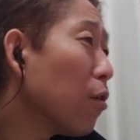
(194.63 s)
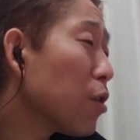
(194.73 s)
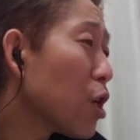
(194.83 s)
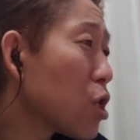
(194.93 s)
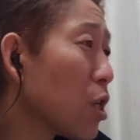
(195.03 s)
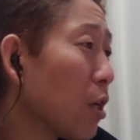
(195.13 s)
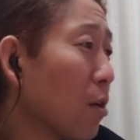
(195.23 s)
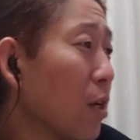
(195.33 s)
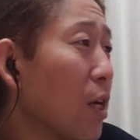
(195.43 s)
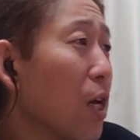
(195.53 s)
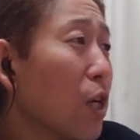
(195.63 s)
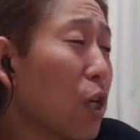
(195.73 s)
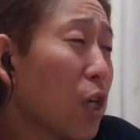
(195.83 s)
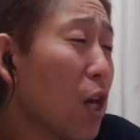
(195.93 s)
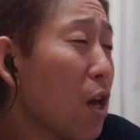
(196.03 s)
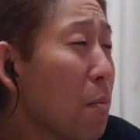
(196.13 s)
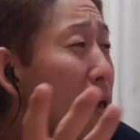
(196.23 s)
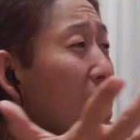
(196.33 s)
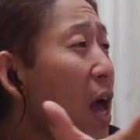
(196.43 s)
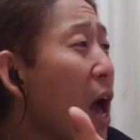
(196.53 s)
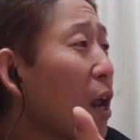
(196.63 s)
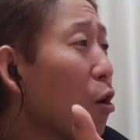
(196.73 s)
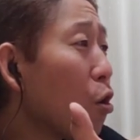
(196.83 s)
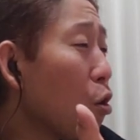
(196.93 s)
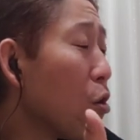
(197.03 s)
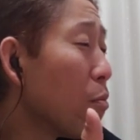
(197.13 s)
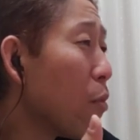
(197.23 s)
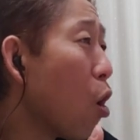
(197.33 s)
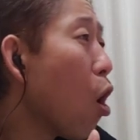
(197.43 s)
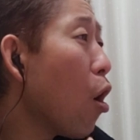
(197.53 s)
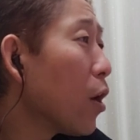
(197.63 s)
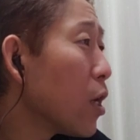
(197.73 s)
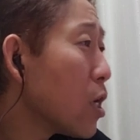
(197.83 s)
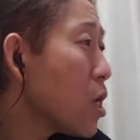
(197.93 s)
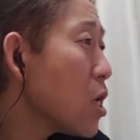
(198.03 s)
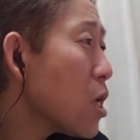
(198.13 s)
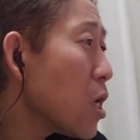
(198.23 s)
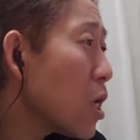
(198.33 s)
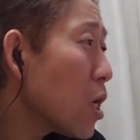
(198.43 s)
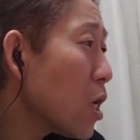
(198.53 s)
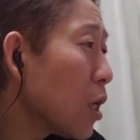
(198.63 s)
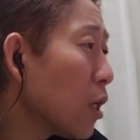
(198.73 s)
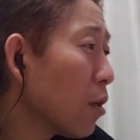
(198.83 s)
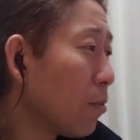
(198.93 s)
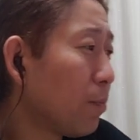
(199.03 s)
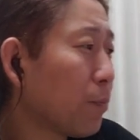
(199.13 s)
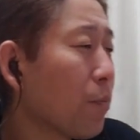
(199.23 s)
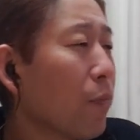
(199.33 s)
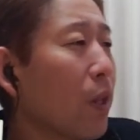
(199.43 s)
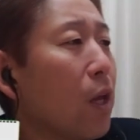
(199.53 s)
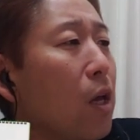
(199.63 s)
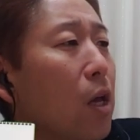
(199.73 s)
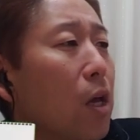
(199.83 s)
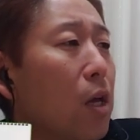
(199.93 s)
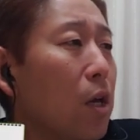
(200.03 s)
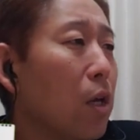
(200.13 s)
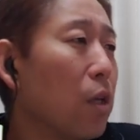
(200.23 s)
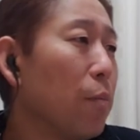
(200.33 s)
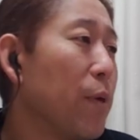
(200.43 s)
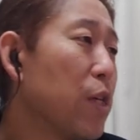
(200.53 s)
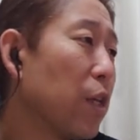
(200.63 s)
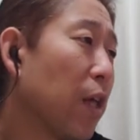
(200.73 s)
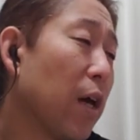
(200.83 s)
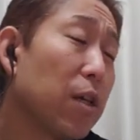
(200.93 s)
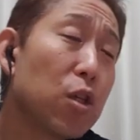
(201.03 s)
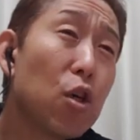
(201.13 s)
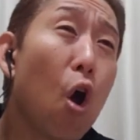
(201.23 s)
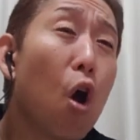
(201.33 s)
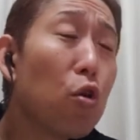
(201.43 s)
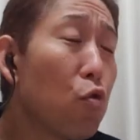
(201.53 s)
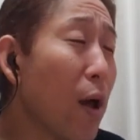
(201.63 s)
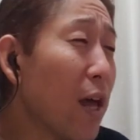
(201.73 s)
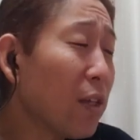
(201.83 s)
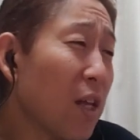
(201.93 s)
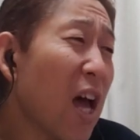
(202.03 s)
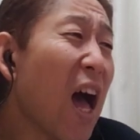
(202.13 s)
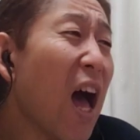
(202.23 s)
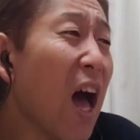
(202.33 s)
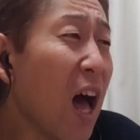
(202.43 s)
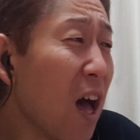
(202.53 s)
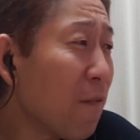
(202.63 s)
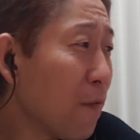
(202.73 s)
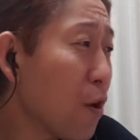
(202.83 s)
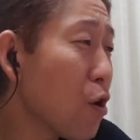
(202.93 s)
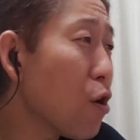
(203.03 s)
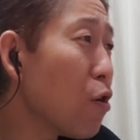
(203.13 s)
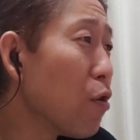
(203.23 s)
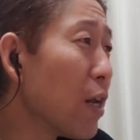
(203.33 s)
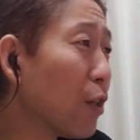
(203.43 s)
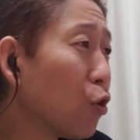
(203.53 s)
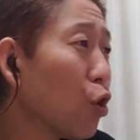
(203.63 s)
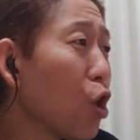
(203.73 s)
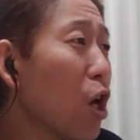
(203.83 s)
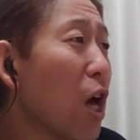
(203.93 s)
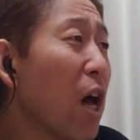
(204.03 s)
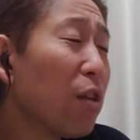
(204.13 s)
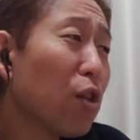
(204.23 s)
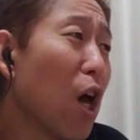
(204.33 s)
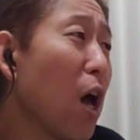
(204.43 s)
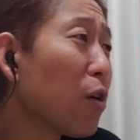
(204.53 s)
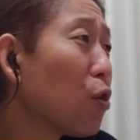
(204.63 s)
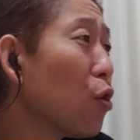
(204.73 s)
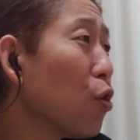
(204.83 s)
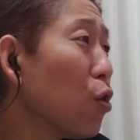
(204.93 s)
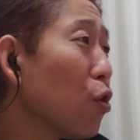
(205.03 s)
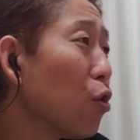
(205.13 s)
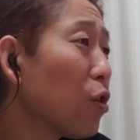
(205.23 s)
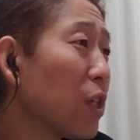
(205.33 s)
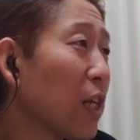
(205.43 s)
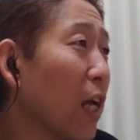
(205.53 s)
ジェシー。君への思い。ミーシャさん。夜へタフに続く。ち